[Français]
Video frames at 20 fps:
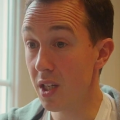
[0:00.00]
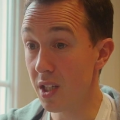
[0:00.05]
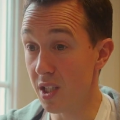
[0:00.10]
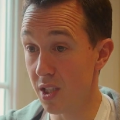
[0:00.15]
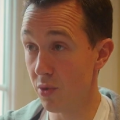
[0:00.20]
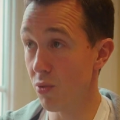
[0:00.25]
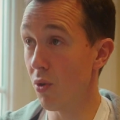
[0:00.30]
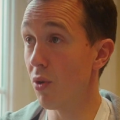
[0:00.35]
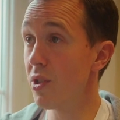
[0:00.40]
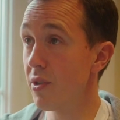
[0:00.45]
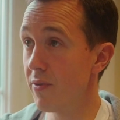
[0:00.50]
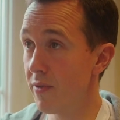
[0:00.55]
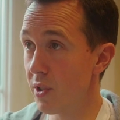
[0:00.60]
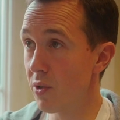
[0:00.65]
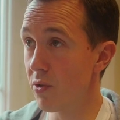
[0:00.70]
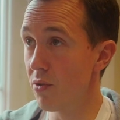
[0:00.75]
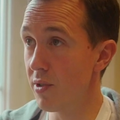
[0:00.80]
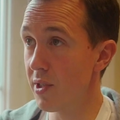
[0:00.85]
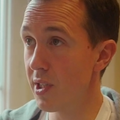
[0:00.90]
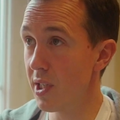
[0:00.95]
qui sont en
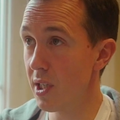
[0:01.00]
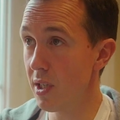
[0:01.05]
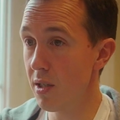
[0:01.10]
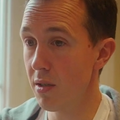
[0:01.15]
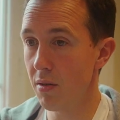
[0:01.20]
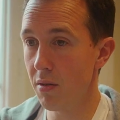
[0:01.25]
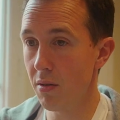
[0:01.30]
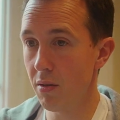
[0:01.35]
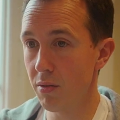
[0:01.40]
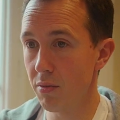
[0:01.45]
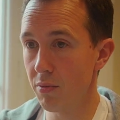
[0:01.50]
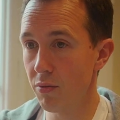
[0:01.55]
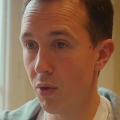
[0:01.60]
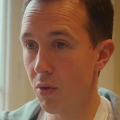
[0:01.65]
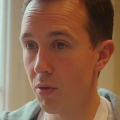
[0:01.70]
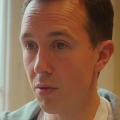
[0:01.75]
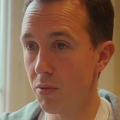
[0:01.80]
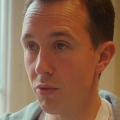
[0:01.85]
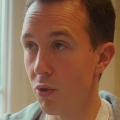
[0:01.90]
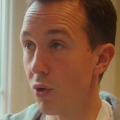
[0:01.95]
difficulté euh,
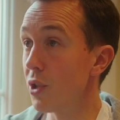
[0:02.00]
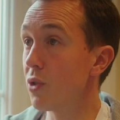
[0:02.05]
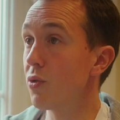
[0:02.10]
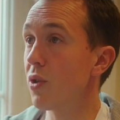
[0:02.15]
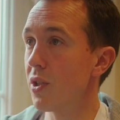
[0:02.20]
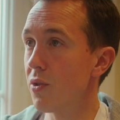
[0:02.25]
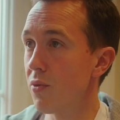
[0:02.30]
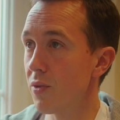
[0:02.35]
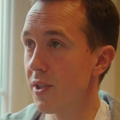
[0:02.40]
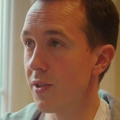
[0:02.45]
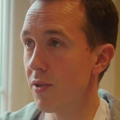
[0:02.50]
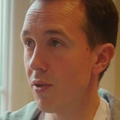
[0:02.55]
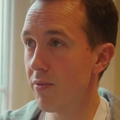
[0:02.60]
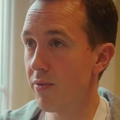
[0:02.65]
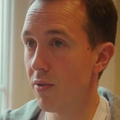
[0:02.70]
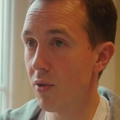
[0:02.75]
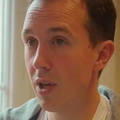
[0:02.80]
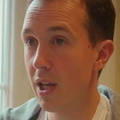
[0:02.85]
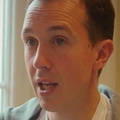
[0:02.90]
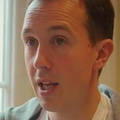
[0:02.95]
dans, dans l'éducation des
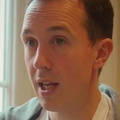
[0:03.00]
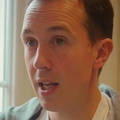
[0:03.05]
enfants.